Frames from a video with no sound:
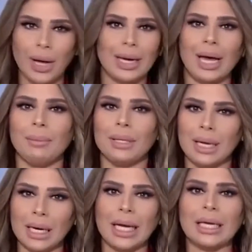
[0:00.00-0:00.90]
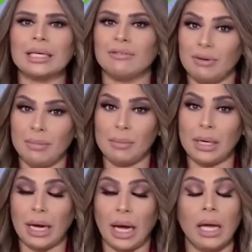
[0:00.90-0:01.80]
العمل الخيري في
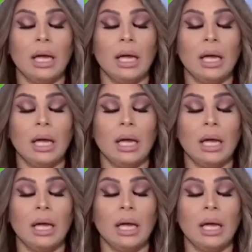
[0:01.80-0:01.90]
المملكه